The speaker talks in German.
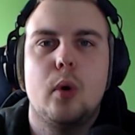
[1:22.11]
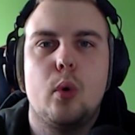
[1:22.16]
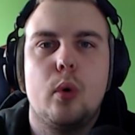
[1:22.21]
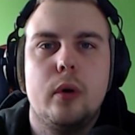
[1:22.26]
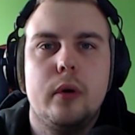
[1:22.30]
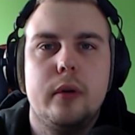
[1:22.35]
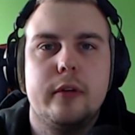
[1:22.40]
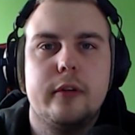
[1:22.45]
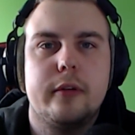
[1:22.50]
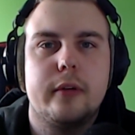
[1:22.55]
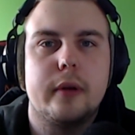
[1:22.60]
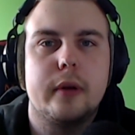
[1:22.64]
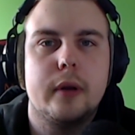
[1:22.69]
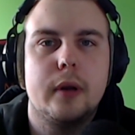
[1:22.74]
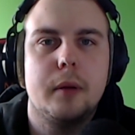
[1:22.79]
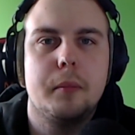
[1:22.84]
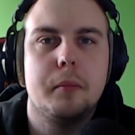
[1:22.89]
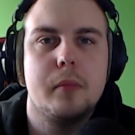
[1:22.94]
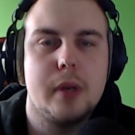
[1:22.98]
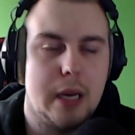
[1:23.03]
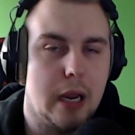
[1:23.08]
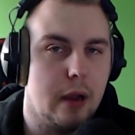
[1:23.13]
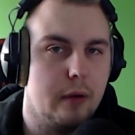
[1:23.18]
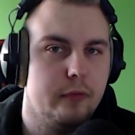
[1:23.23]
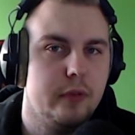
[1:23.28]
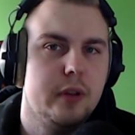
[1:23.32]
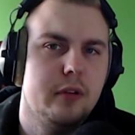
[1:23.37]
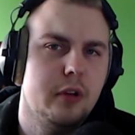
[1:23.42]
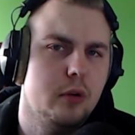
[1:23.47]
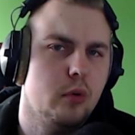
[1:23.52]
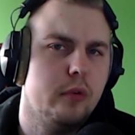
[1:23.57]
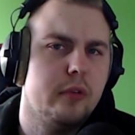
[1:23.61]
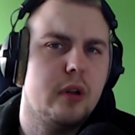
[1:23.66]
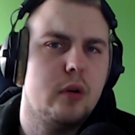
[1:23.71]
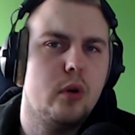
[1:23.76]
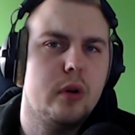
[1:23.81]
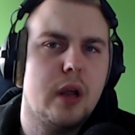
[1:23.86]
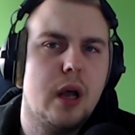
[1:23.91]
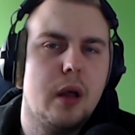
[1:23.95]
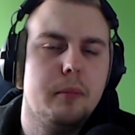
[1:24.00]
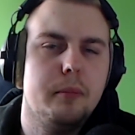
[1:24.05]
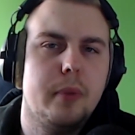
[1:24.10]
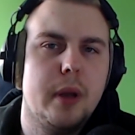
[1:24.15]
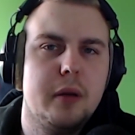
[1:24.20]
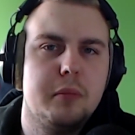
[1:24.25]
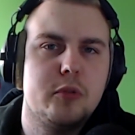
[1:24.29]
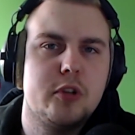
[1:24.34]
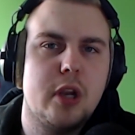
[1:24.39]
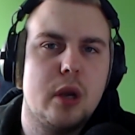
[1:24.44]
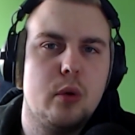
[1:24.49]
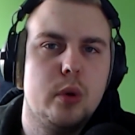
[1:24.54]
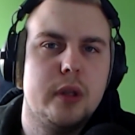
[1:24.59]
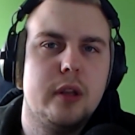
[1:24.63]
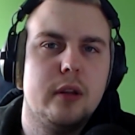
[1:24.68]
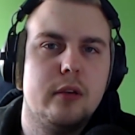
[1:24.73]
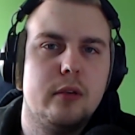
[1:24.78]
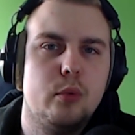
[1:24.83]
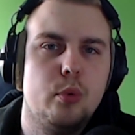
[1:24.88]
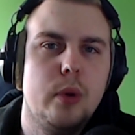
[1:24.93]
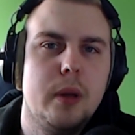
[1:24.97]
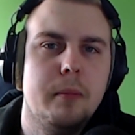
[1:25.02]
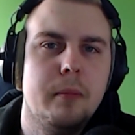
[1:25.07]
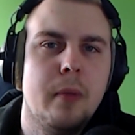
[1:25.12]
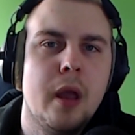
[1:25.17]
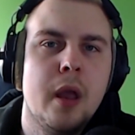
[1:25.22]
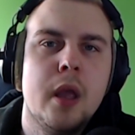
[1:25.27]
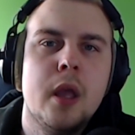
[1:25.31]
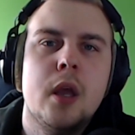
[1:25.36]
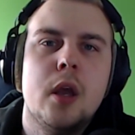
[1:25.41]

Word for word: Und ähm, ja, wir sehen uns dann heute Abend bei dem Charity-Stream.